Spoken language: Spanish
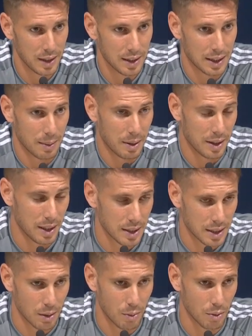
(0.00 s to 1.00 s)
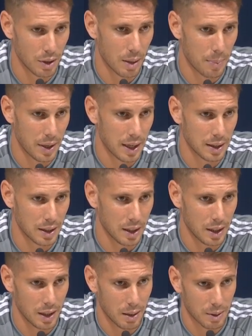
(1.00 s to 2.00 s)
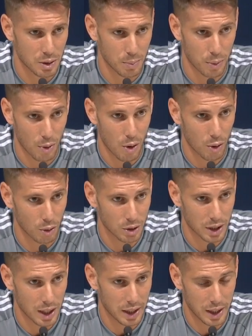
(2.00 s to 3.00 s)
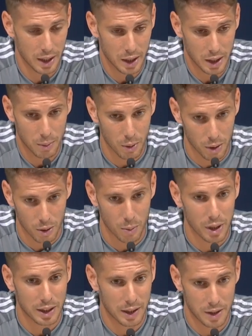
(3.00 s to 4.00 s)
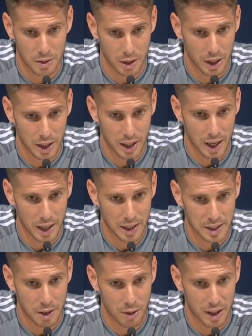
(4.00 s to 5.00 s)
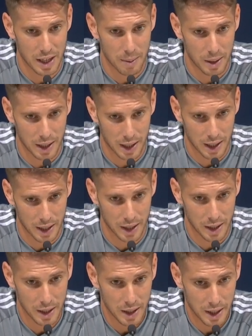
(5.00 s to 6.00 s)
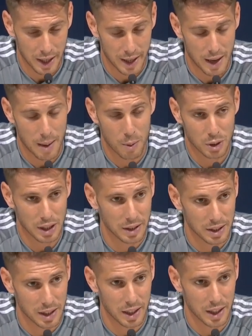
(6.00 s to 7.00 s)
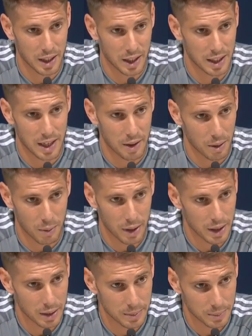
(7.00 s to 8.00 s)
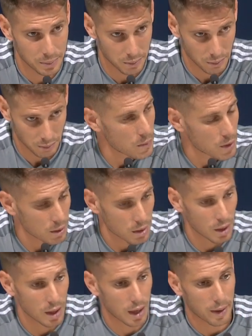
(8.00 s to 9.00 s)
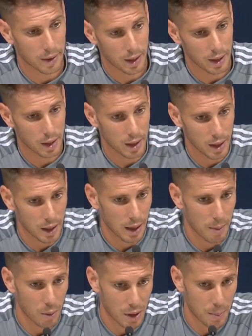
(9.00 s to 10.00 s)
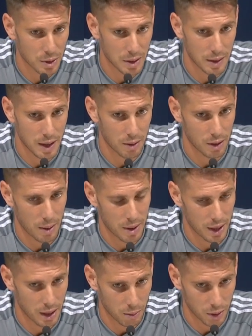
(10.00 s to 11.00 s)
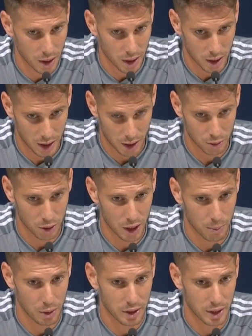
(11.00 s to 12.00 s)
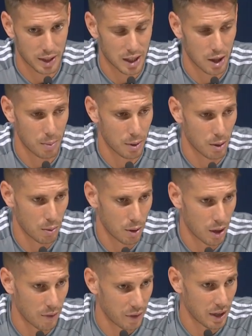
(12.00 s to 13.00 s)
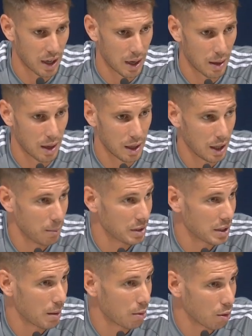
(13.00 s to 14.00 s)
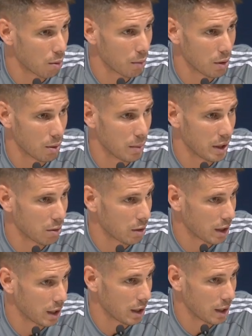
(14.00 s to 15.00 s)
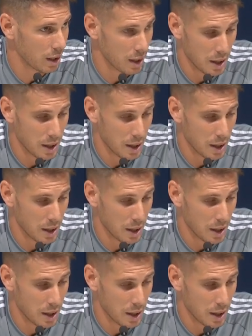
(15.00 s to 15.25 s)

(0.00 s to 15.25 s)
te meten el segundo y el penalti y vas un poco en contra. Y, bueno, como ya te he dicho, hay que, hay que seguir con la dinámica que, que llevábamos antes, que, es la adecuada. Sí, la verdad que, había alguna posibilidad, ¿no? Y había algún otro equipo interesado, pero bueno, al final ah, el ministro habló conmigo, él me dijo que,